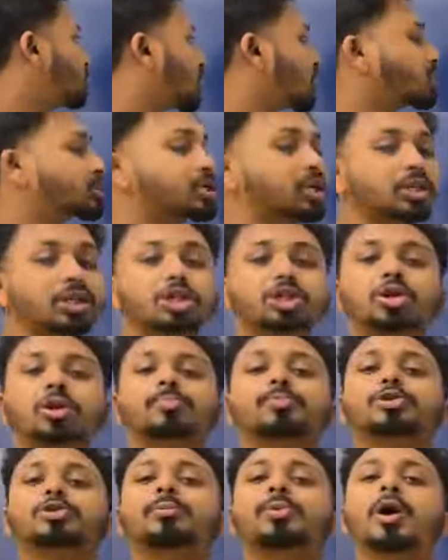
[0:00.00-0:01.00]
ভার্ব যার
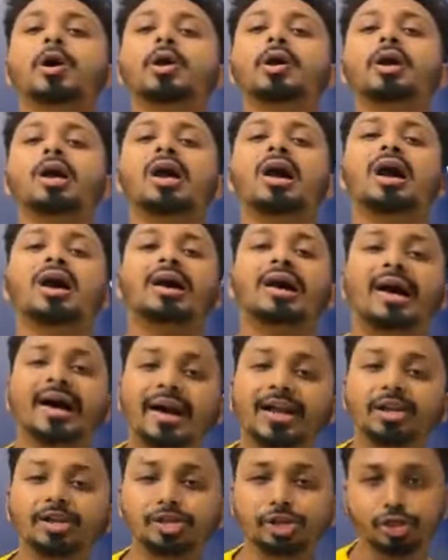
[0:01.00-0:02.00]
সাথে সবসময়
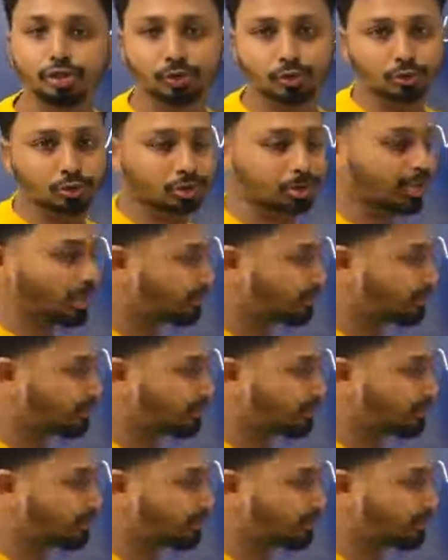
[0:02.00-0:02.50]
আইএনজি